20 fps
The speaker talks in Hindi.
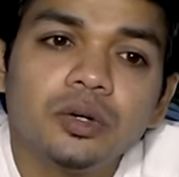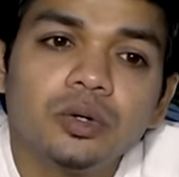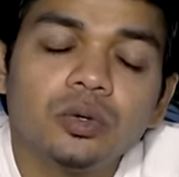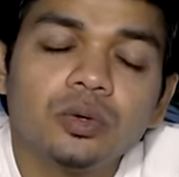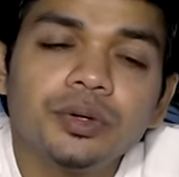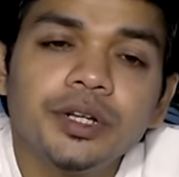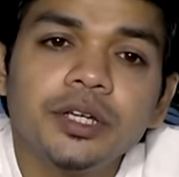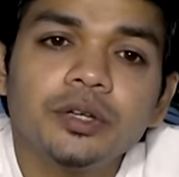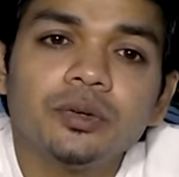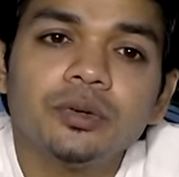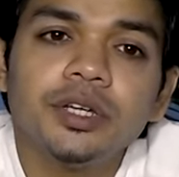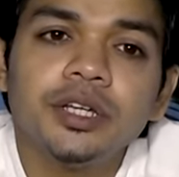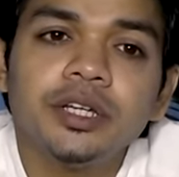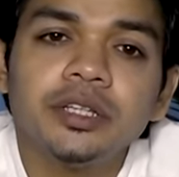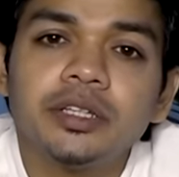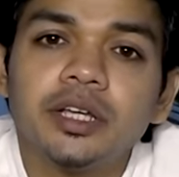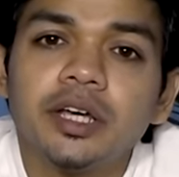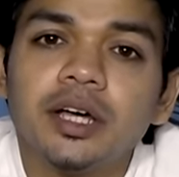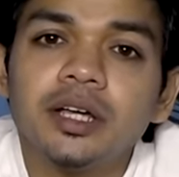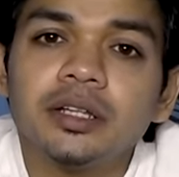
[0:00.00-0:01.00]
उन्होंने क्योंकि ये
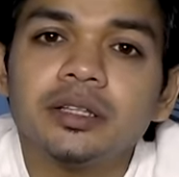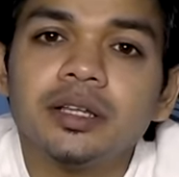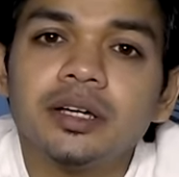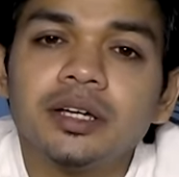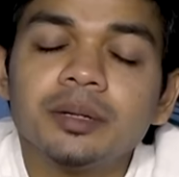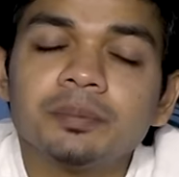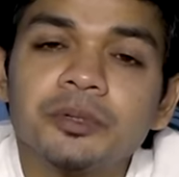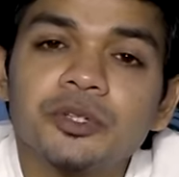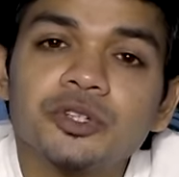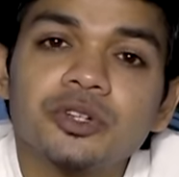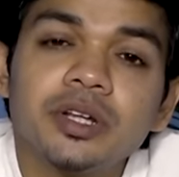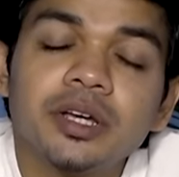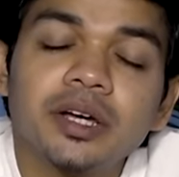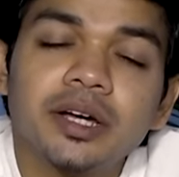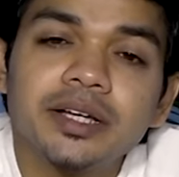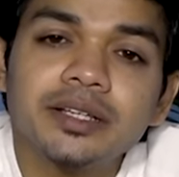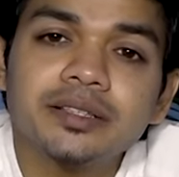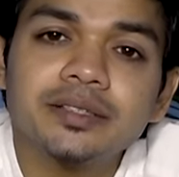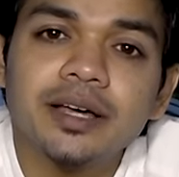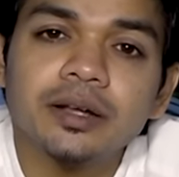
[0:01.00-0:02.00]
देखा था कि पिछले
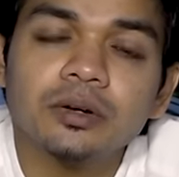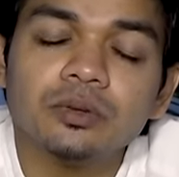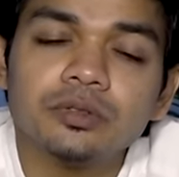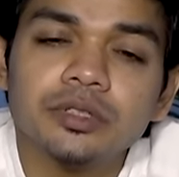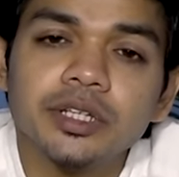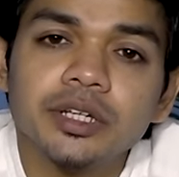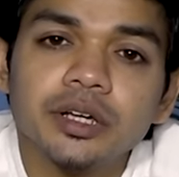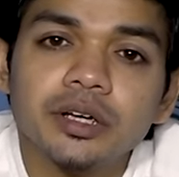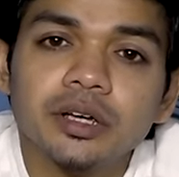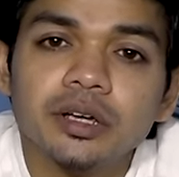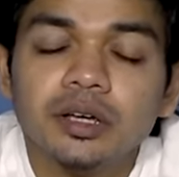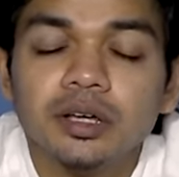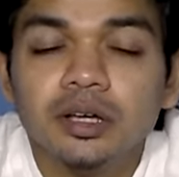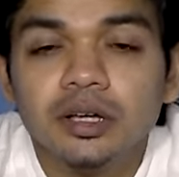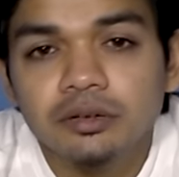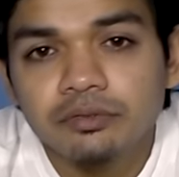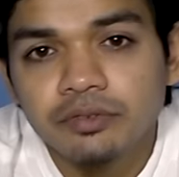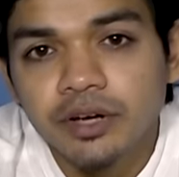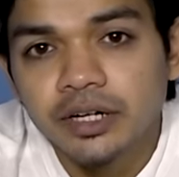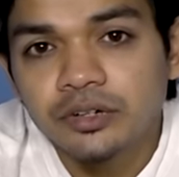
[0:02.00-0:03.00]
कई सालों से
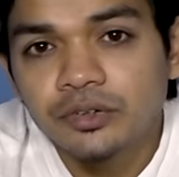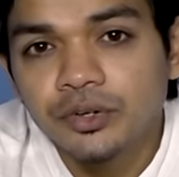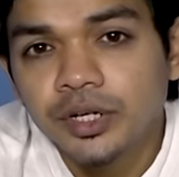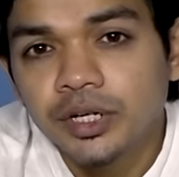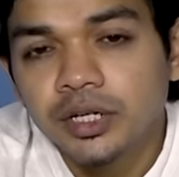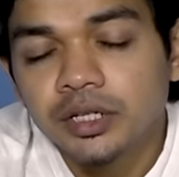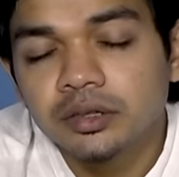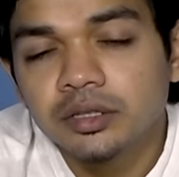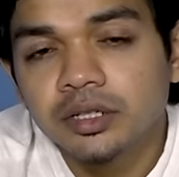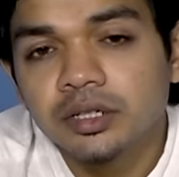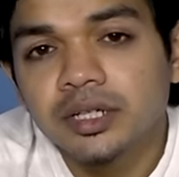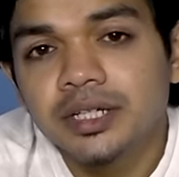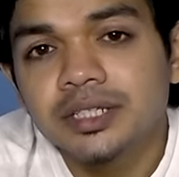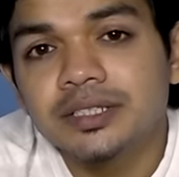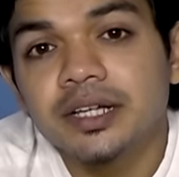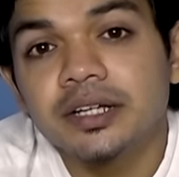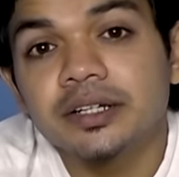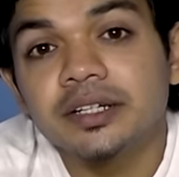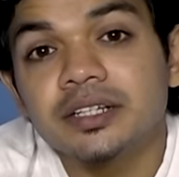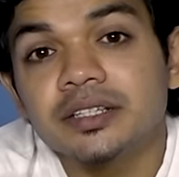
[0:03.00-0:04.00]
फैक्ट्री के अंदर कई
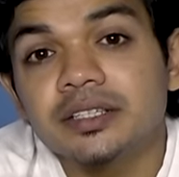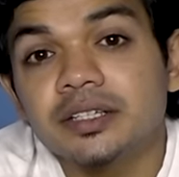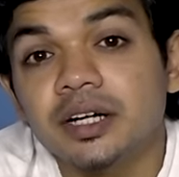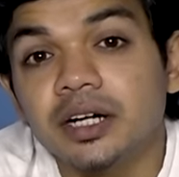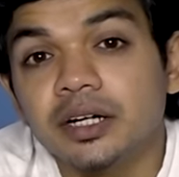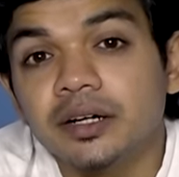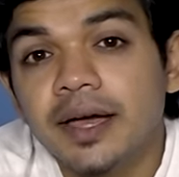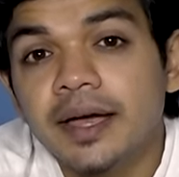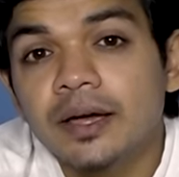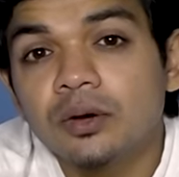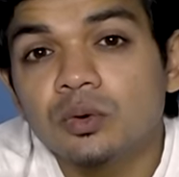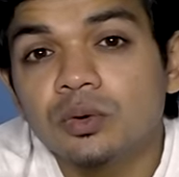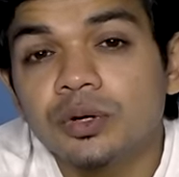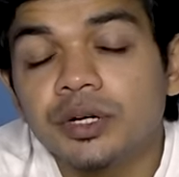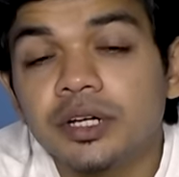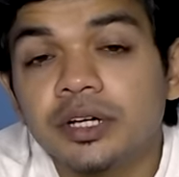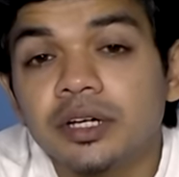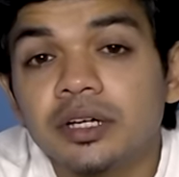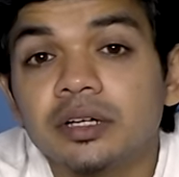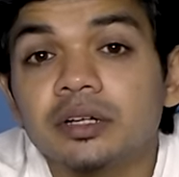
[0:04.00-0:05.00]
सारी ऐसी घटनाएं हो
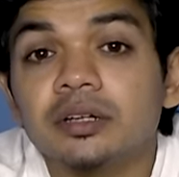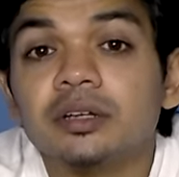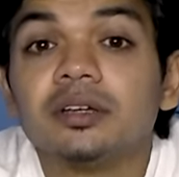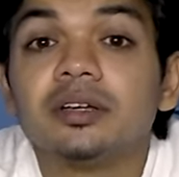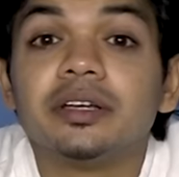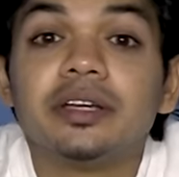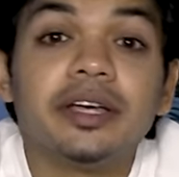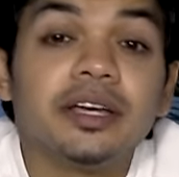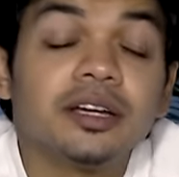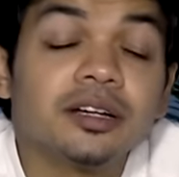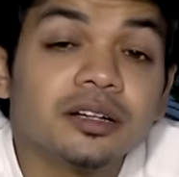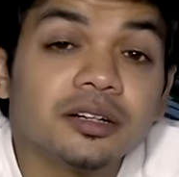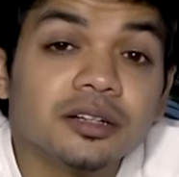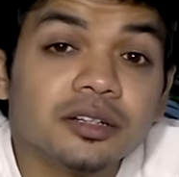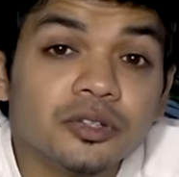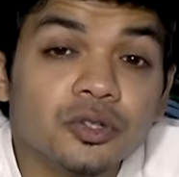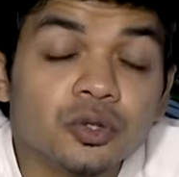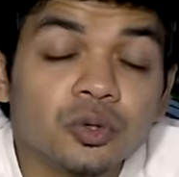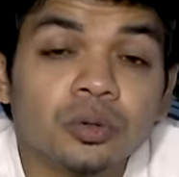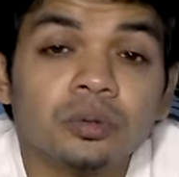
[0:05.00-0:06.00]
रही हैं एक
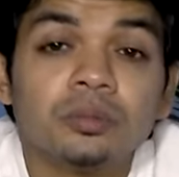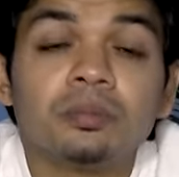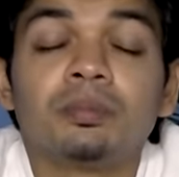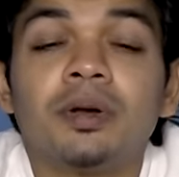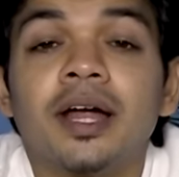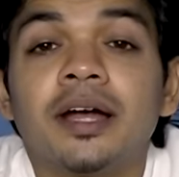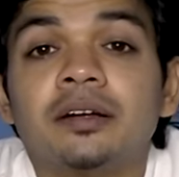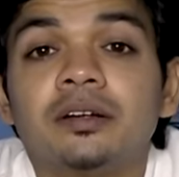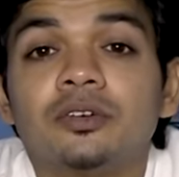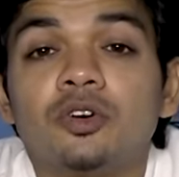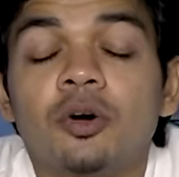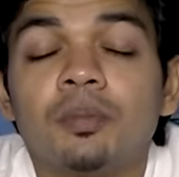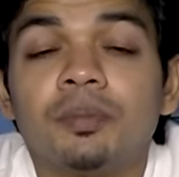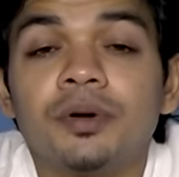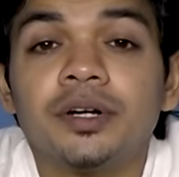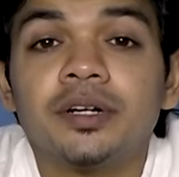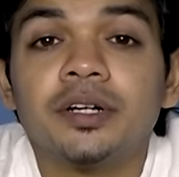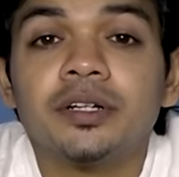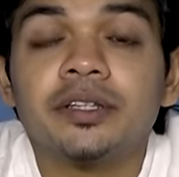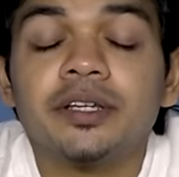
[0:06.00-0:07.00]
जो प्लांट
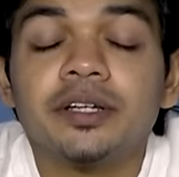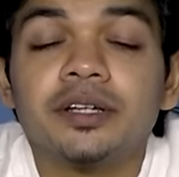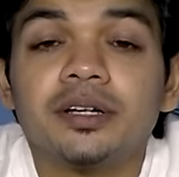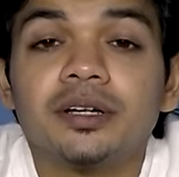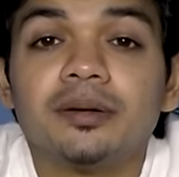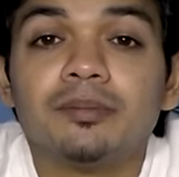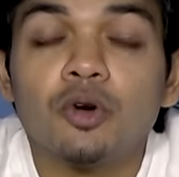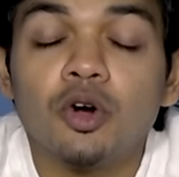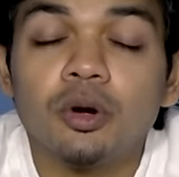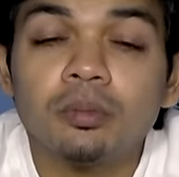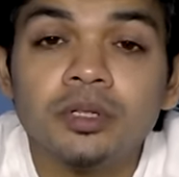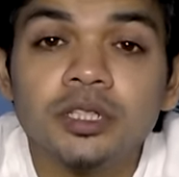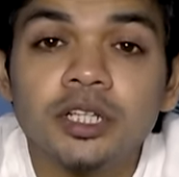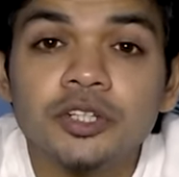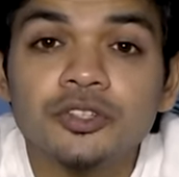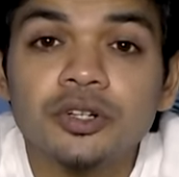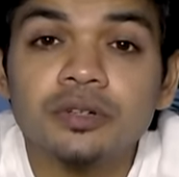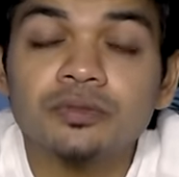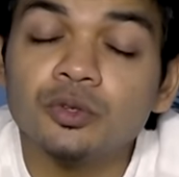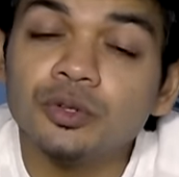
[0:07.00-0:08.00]
ऑपरेटर थे मोहम्मद
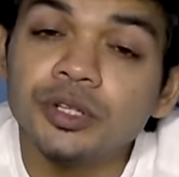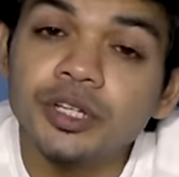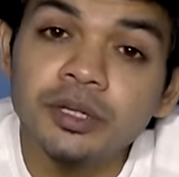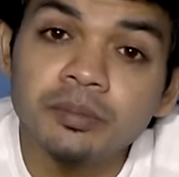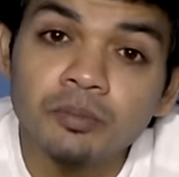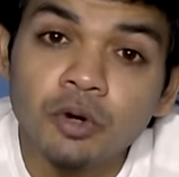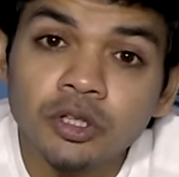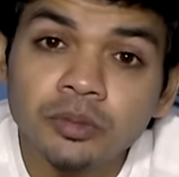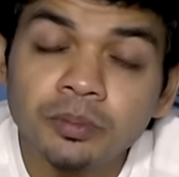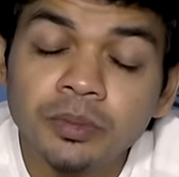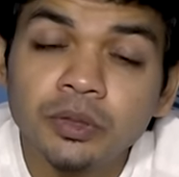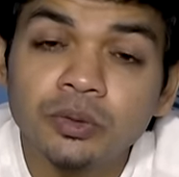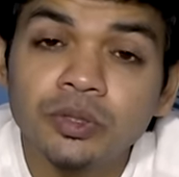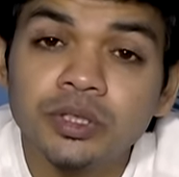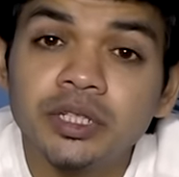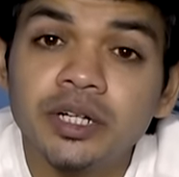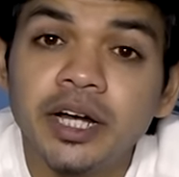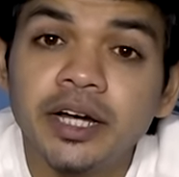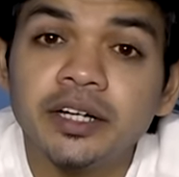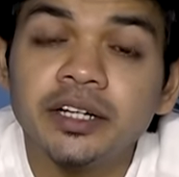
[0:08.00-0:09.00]
अशरफ उनकी मौत भी हुई
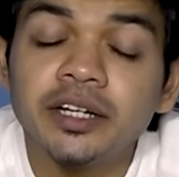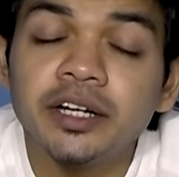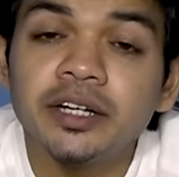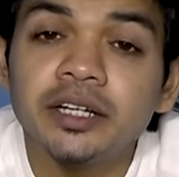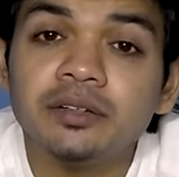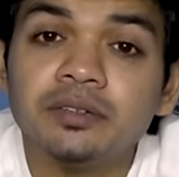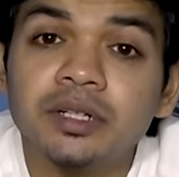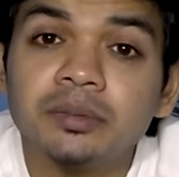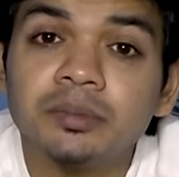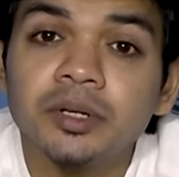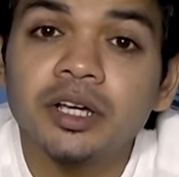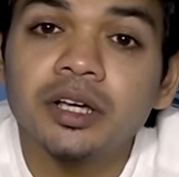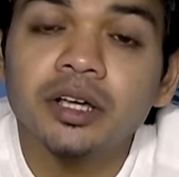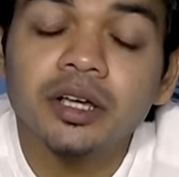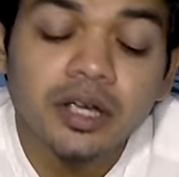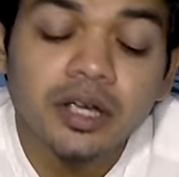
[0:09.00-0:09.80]
थी 1981 में